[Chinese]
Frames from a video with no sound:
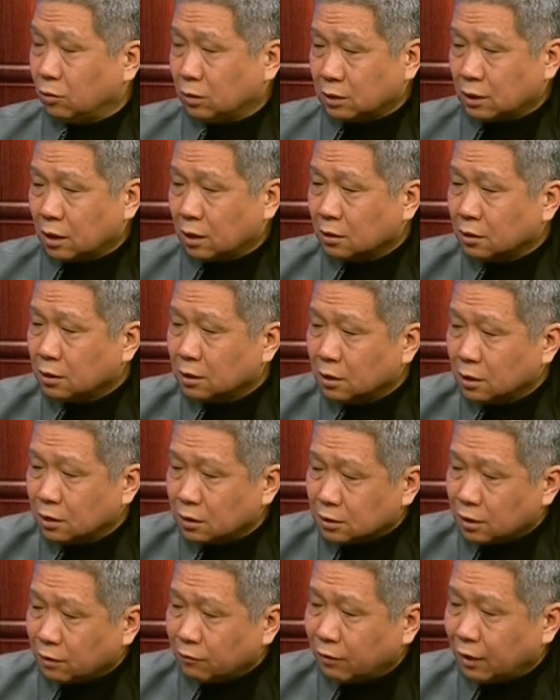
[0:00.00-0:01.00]
想
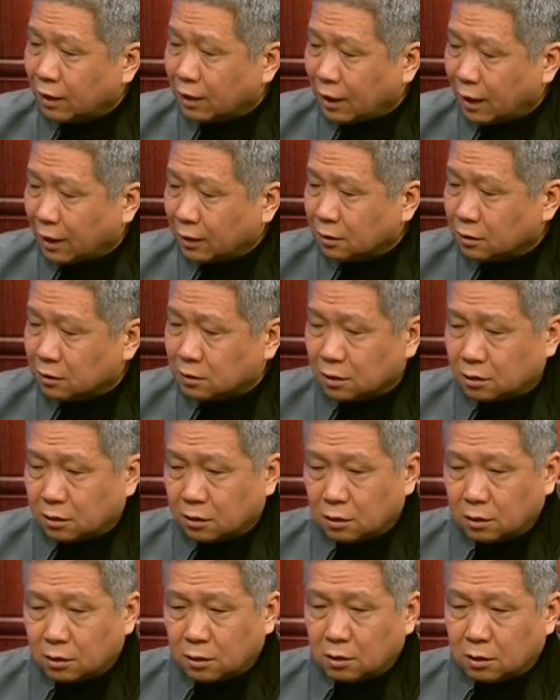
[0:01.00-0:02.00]
在未来的这
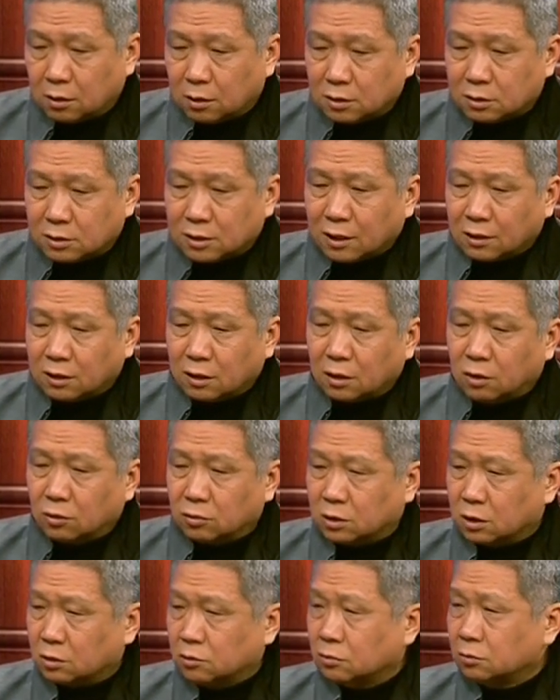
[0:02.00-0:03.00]
个。家庭构
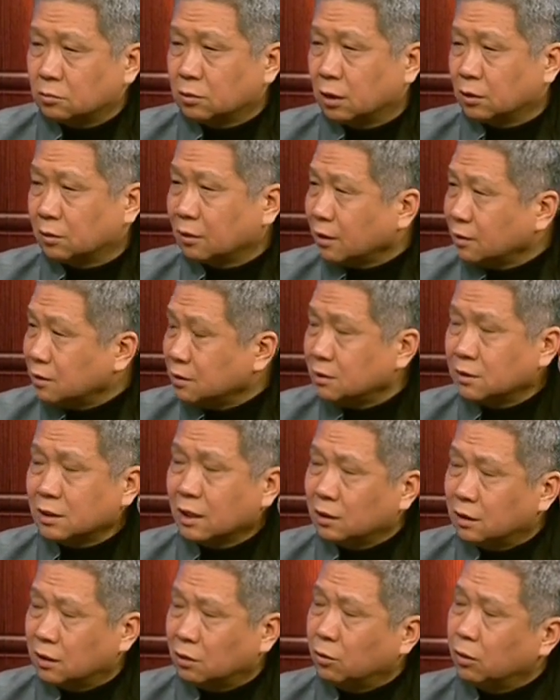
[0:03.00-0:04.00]
成中呢，单亲
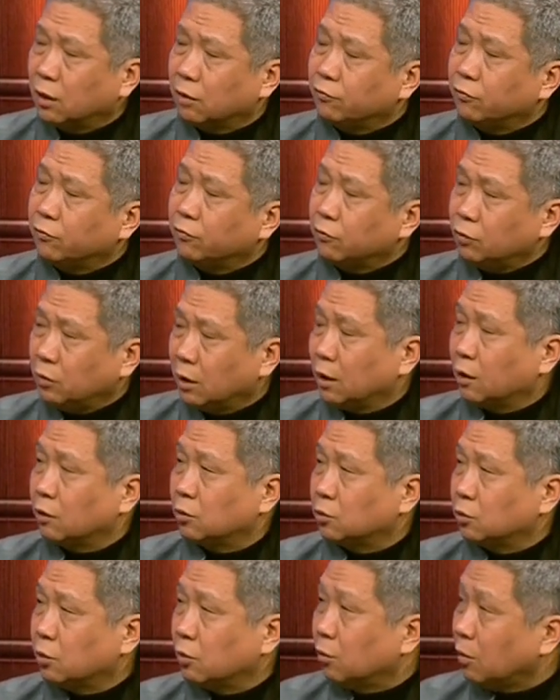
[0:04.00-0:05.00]
家庭会越来
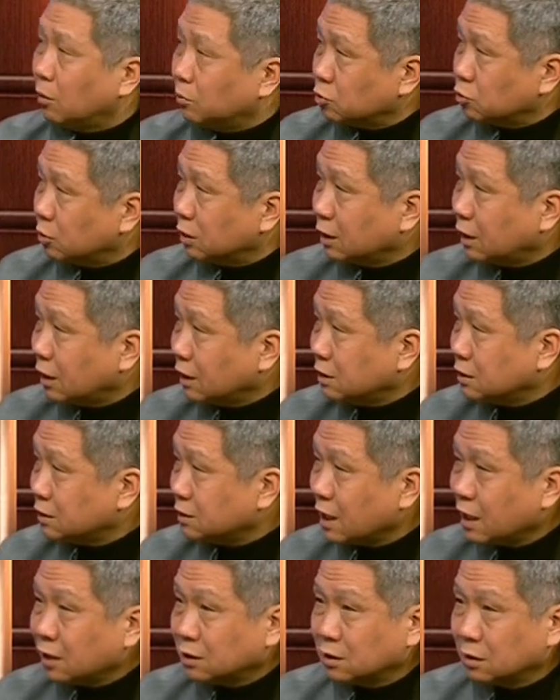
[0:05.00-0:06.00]
越多。我们说的单亲
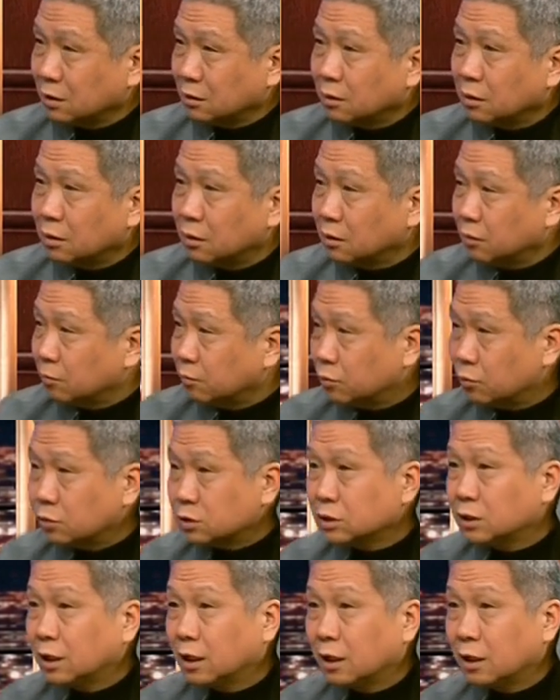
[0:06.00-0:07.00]
家庭，不
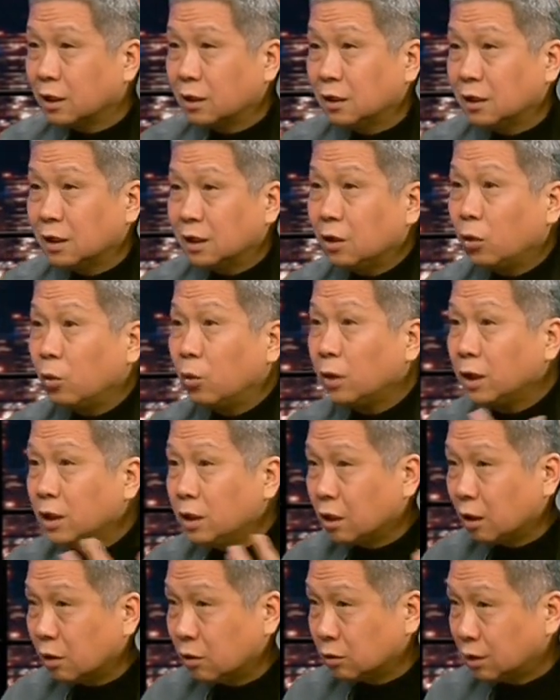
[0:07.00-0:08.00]
是那个离婚
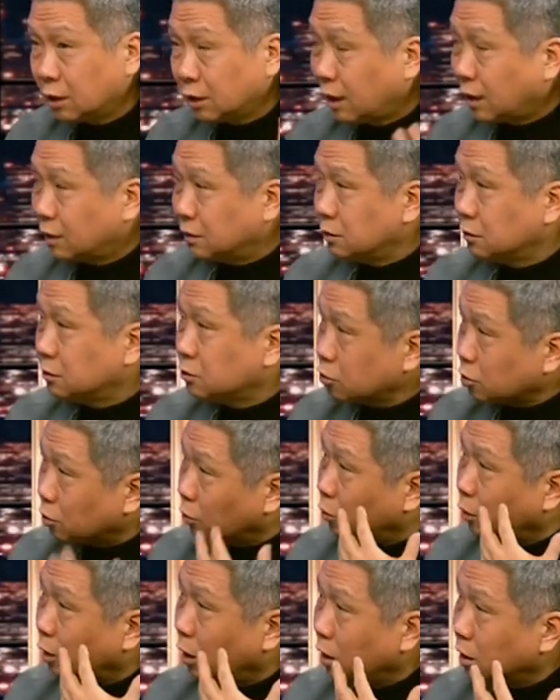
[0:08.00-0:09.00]
以后的单亲，就是
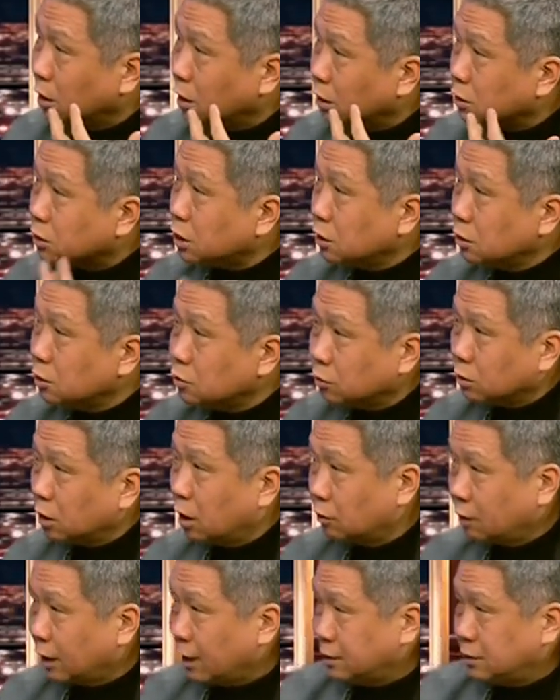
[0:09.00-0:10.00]
我生就
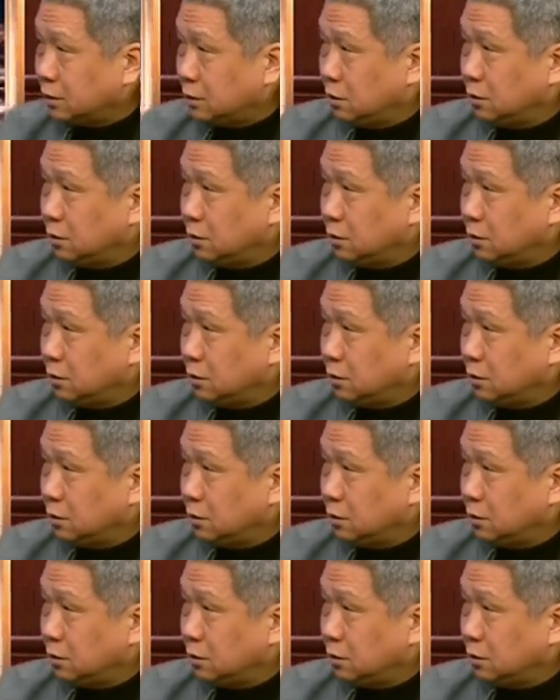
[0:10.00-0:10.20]
要单亲。